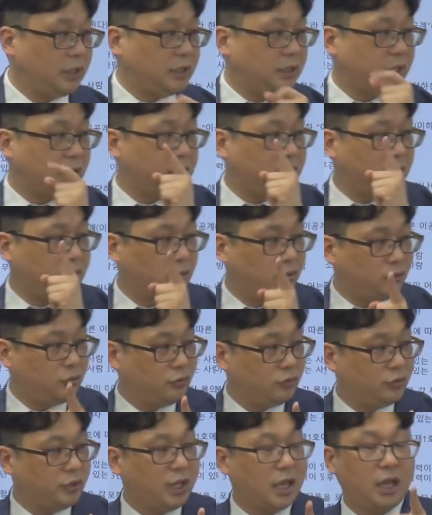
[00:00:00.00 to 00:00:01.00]
기사 취득
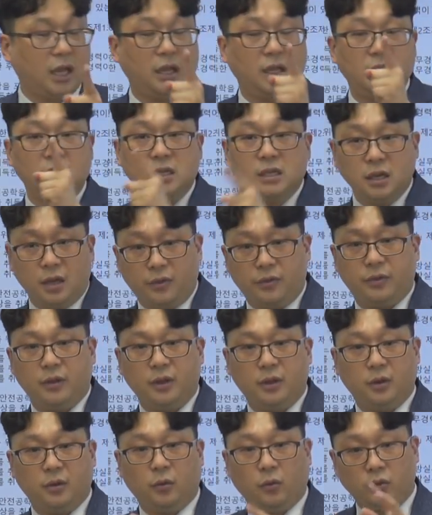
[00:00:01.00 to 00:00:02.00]
후에 1년,
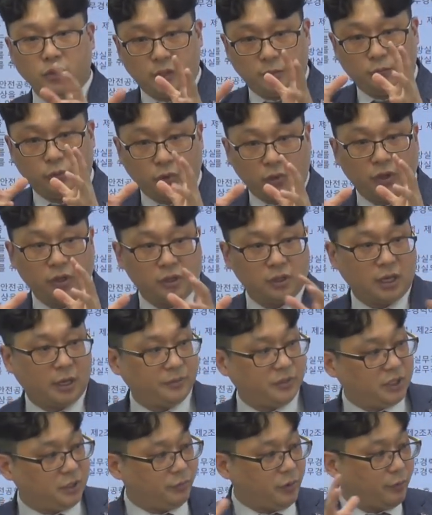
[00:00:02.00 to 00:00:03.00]
50% 경력
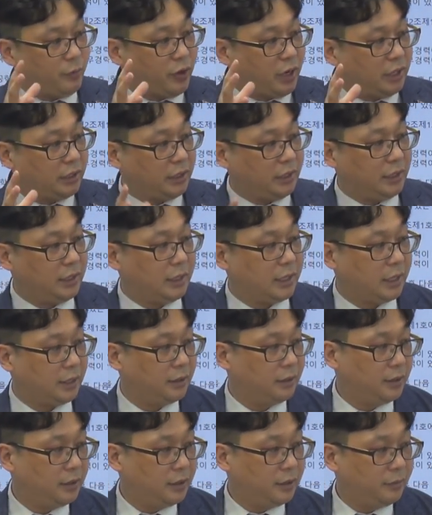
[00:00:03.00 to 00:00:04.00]
합치면 뭐가 되니까?
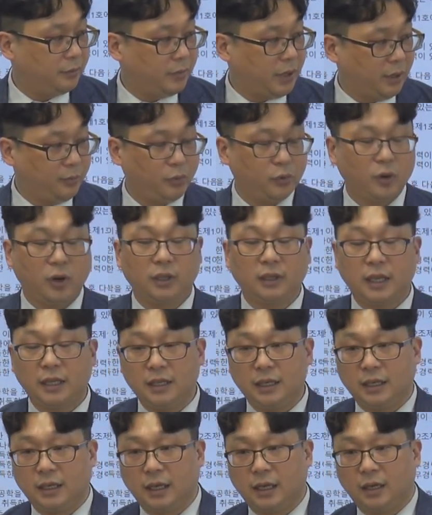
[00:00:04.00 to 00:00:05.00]
100%가
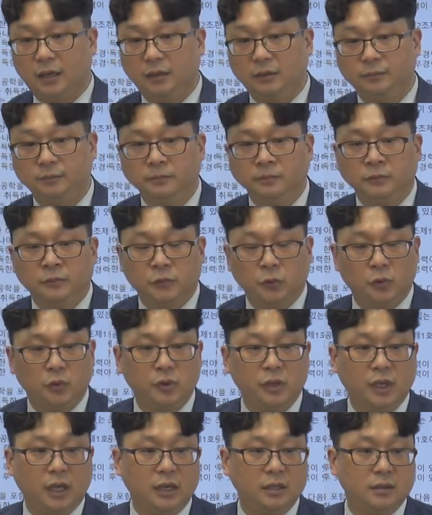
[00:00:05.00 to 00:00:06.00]
되니까
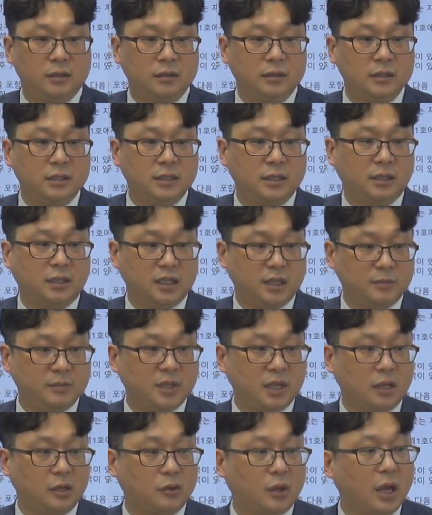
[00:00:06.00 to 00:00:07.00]
이렇게 해서 응시자격
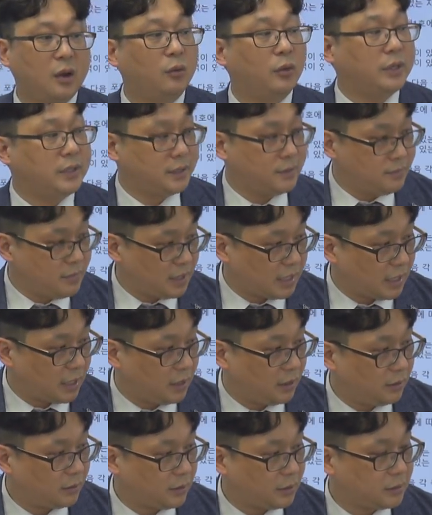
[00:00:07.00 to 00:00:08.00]
심사를 또 하고
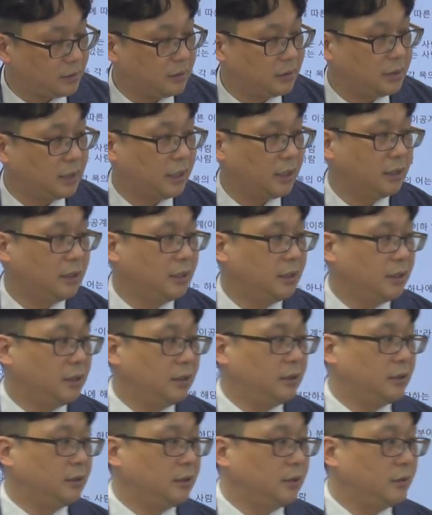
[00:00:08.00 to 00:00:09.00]
있습니다. 그래서 이제
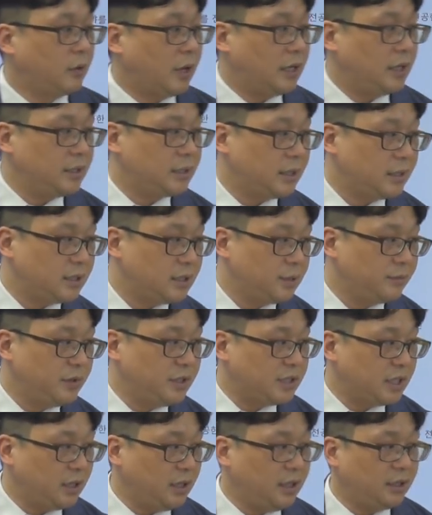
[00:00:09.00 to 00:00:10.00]
관리사 시험
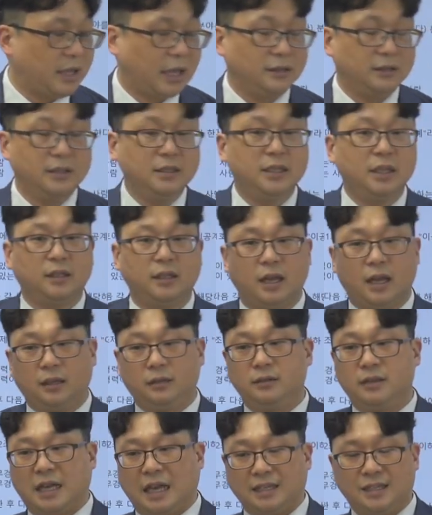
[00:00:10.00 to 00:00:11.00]
응시자격이 되는지에
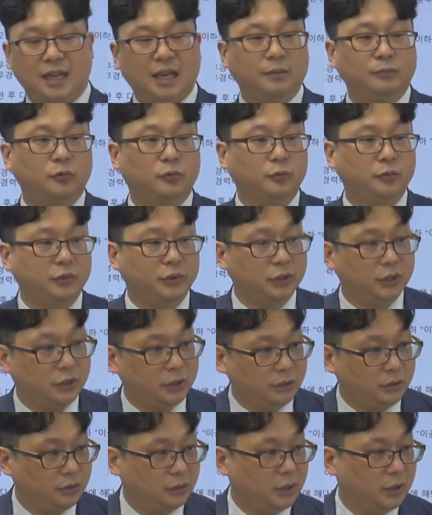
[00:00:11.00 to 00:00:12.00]
대한 자세한
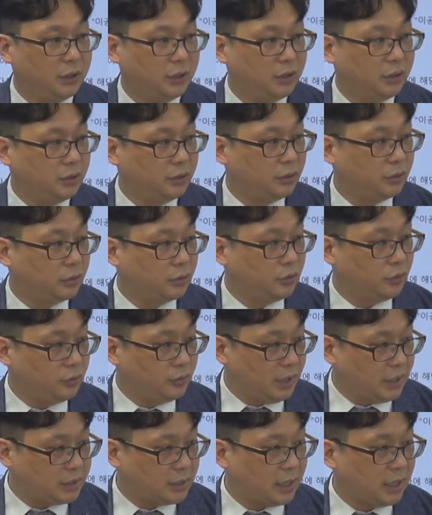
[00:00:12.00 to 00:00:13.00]
부분들은 또
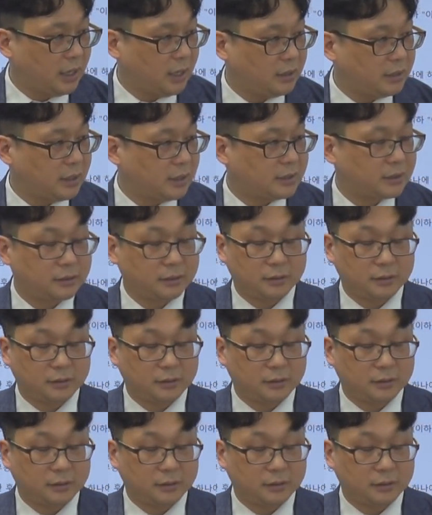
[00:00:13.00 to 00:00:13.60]
큐넷에 이제